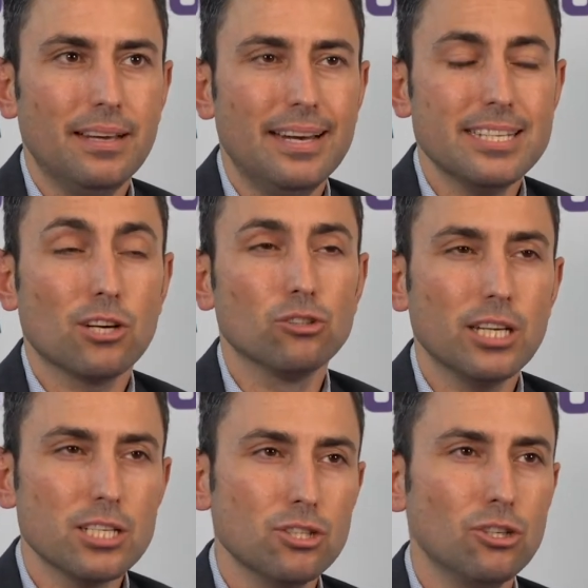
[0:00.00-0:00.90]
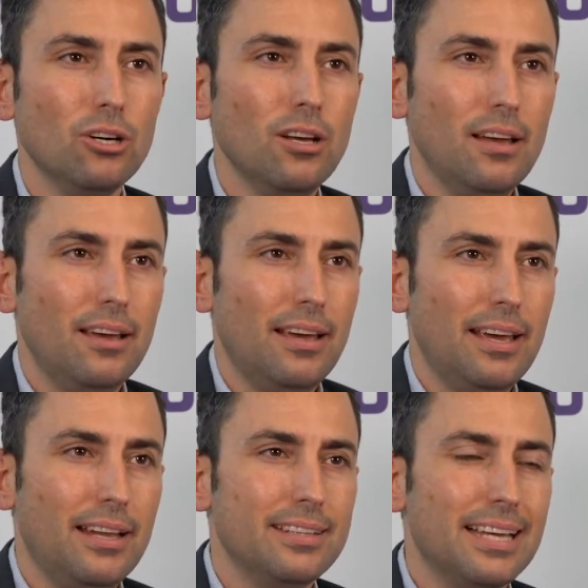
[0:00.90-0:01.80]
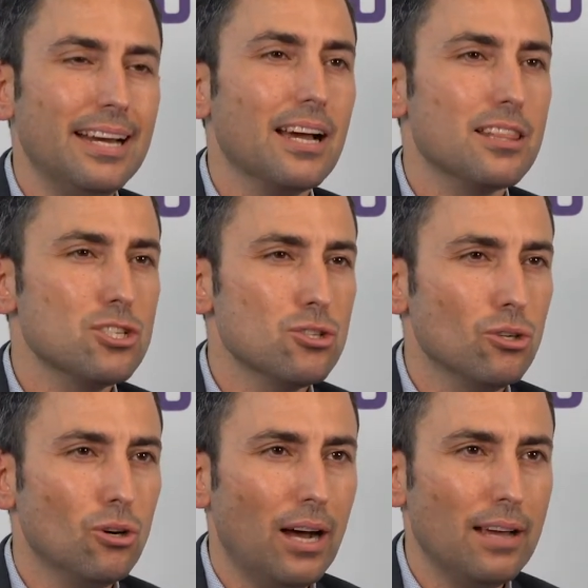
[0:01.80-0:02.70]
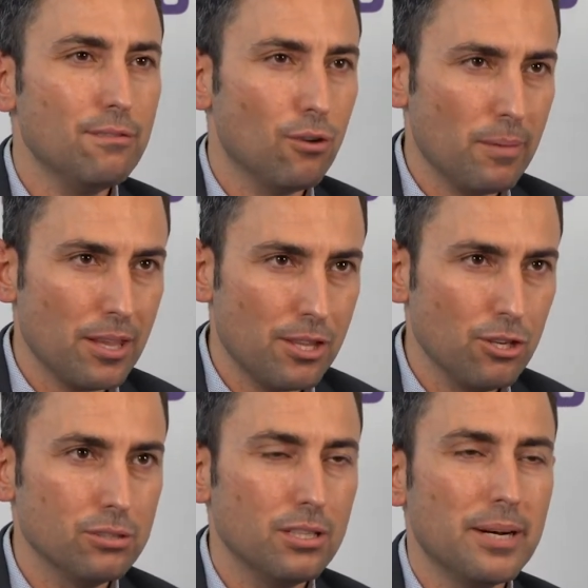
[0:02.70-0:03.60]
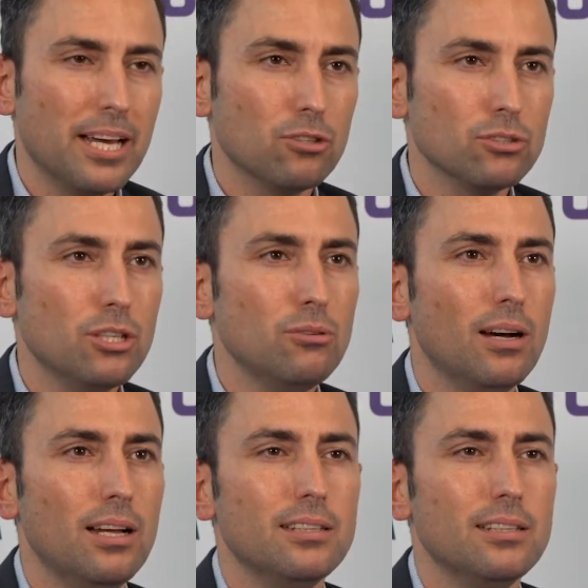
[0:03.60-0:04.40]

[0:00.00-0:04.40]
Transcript: En ese contexto, el tener acceso a información de manera continua,